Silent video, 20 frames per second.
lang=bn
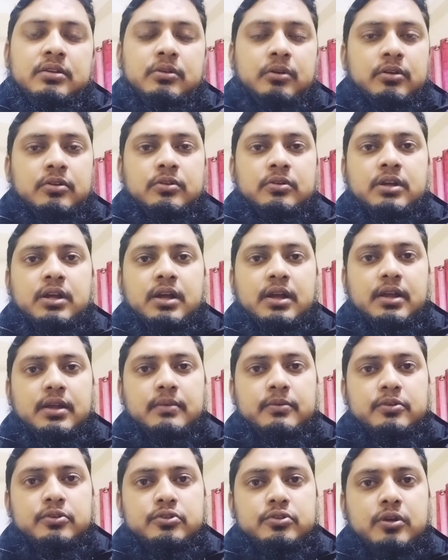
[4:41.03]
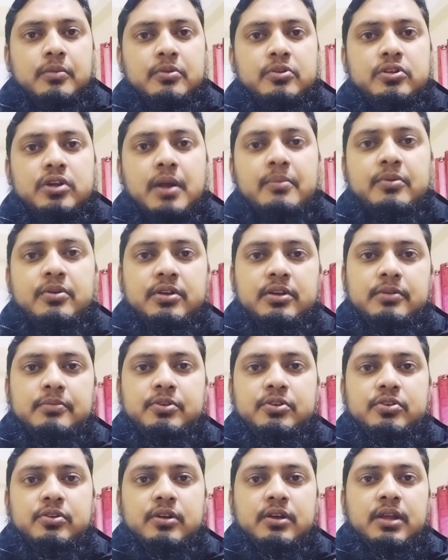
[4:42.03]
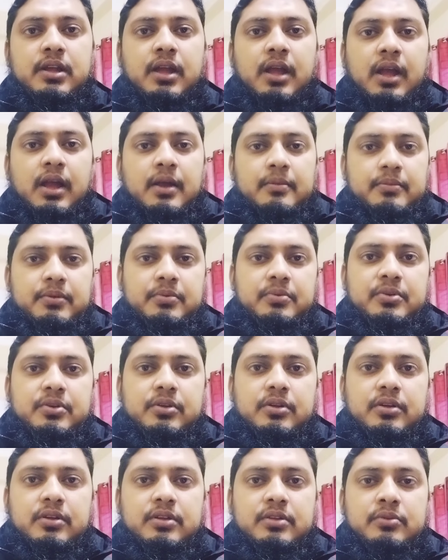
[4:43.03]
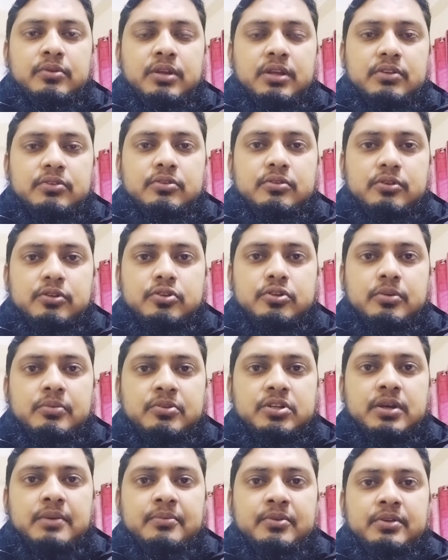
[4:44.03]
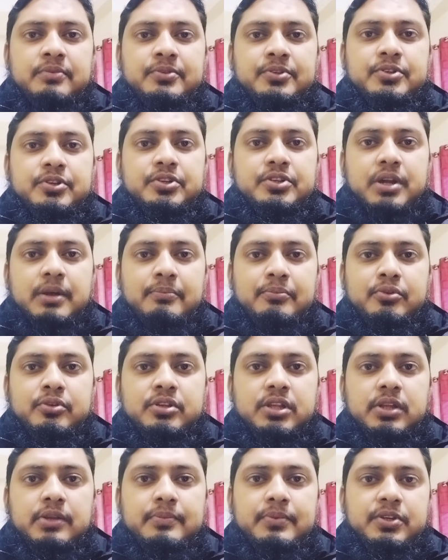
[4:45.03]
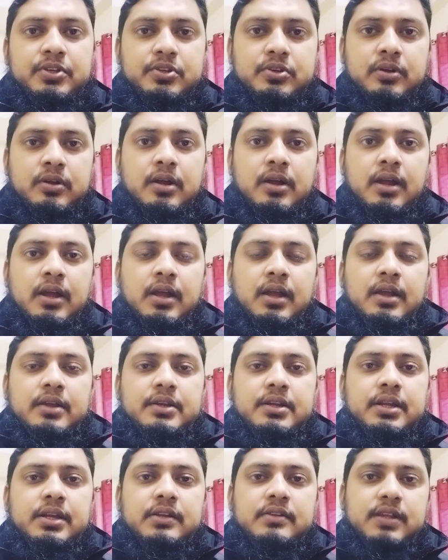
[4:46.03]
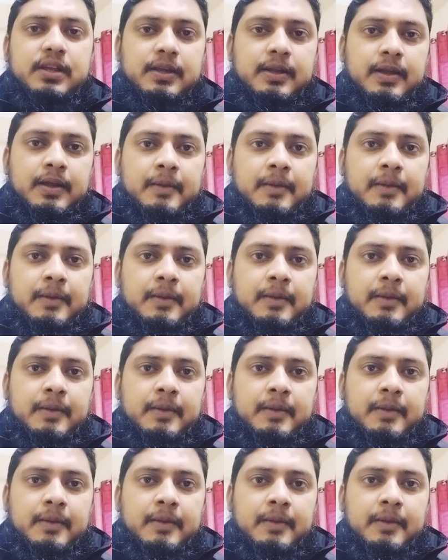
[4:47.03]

ঘটনা এবং সমসাময়িক বিষয়ে বিভিন্ন উল্লেখযোগ্য সমসাময়িক বিষয় সাম্প্রতিক বিশ্ব ঠিক আছে